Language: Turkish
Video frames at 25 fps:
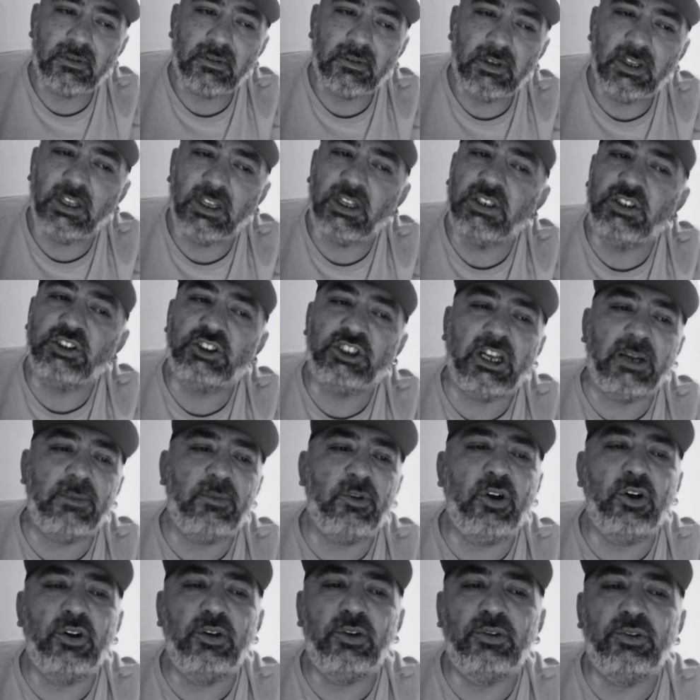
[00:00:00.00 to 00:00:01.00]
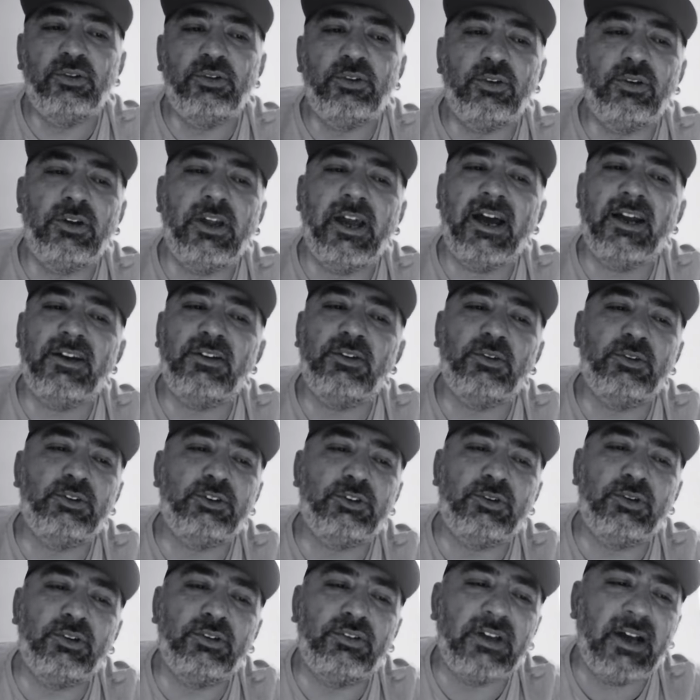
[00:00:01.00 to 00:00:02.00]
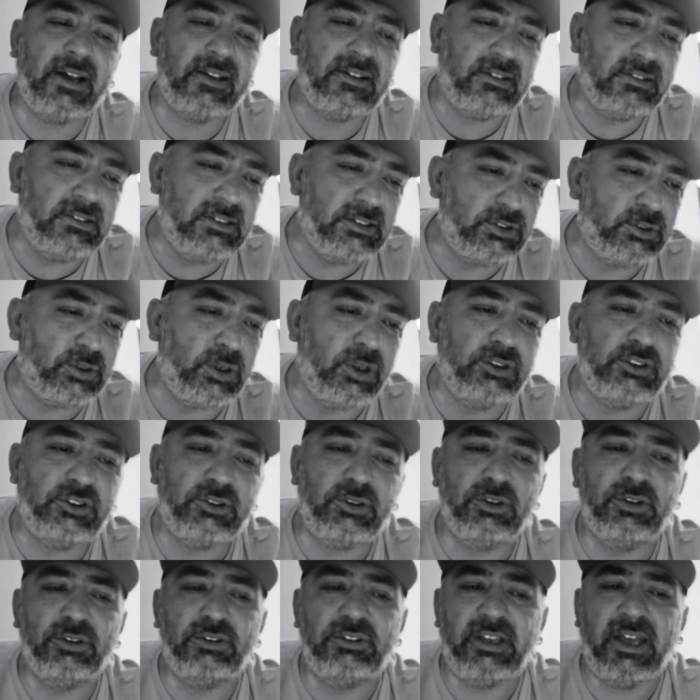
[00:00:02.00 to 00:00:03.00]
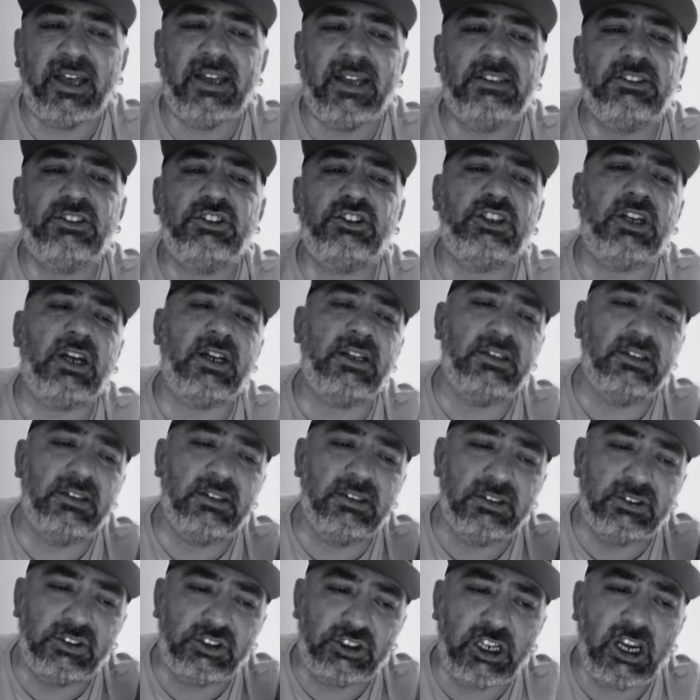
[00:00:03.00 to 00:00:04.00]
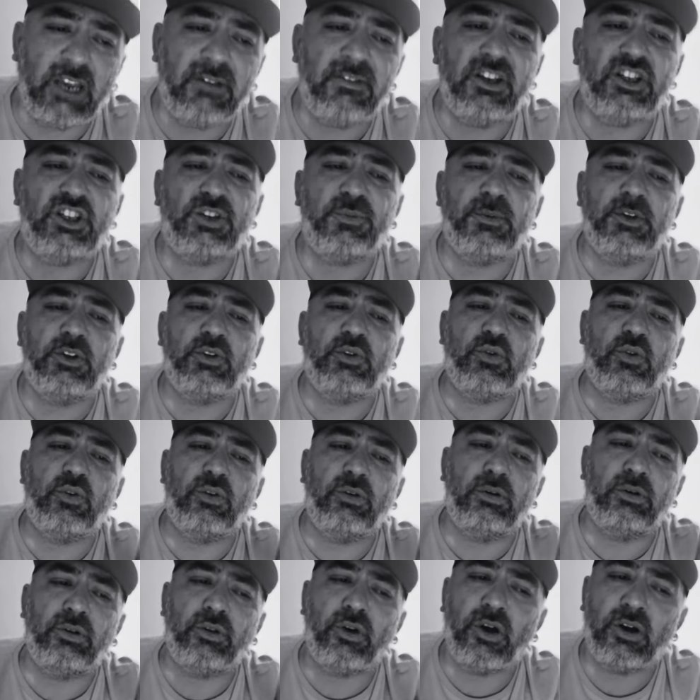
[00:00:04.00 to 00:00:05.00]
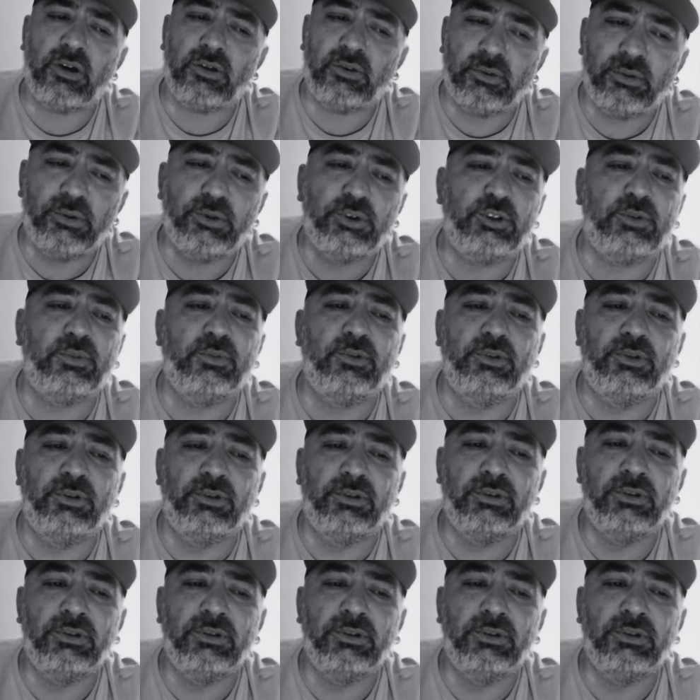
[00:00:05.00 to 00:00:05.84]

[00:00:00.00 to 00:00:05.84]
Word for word: İnce boylu, güler yüzlü, tatlı sözlü, tez canlı, çevik bir kul gördünüz mü?